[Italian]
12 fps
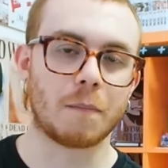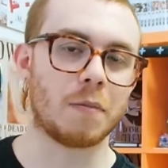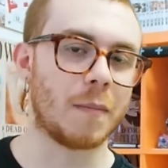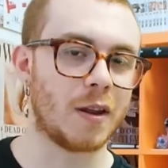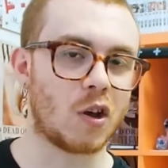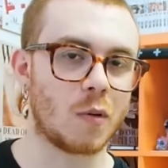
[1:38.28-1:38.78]

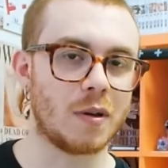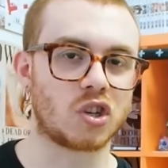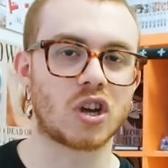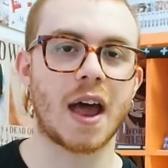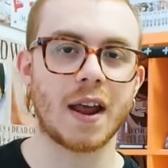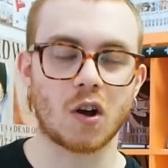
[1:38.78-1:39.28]
Prima di
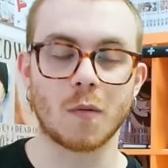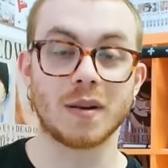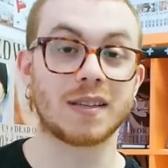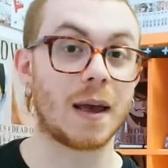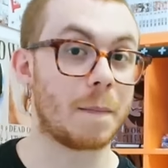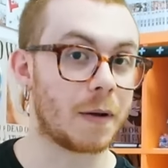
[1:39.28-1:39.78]
cominciare, come
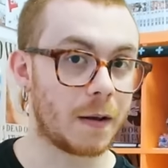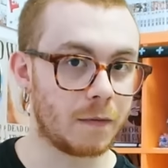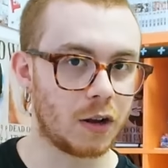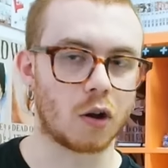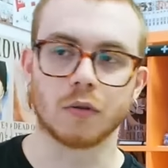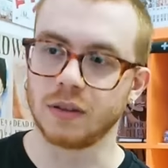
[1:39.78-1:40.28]
sempre, vi
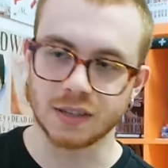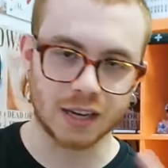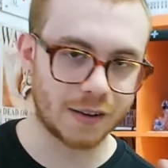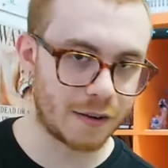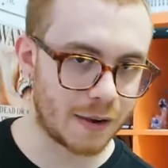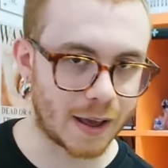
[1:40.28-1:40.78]
ricordo di
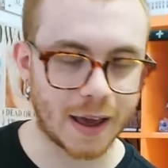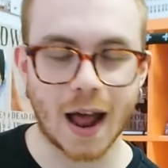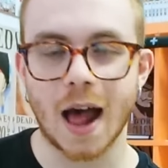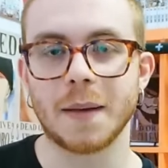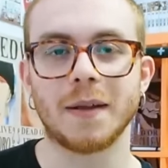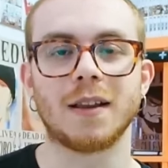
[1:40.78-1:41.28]
iscrivervi al
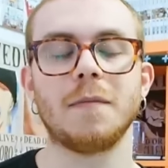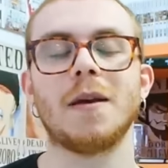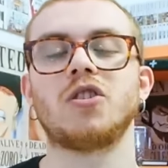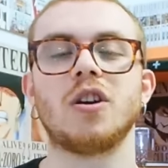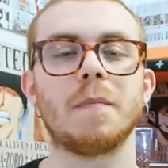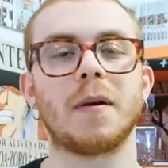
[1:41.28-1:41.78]
canale, mettere mi
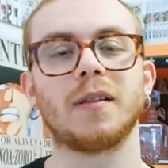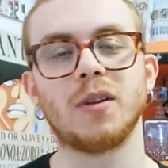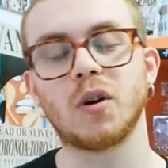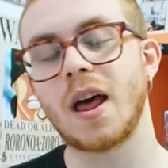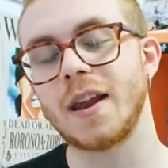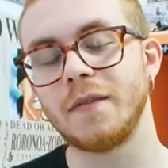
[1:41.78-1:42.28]
piace,
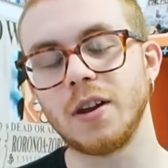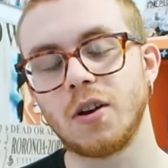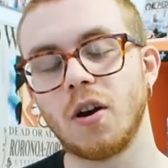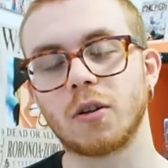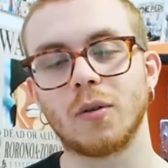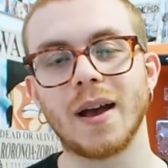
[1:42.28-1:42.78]
particolare vi
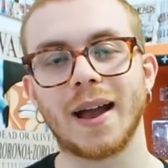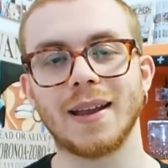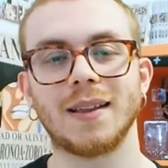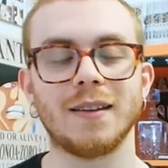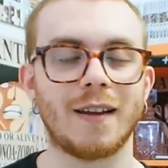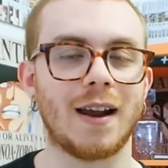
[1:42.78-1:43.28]
ricordo anche di
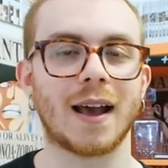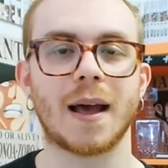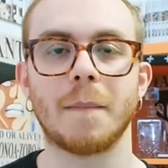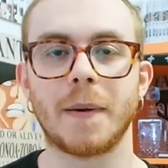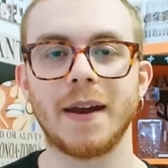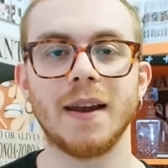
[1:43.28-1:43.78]
attivare la
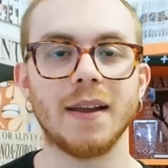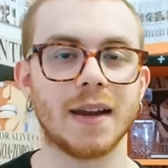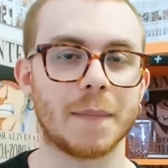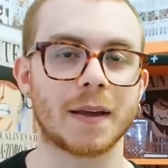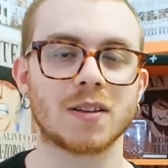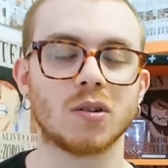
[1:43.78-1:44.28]
campanellina perché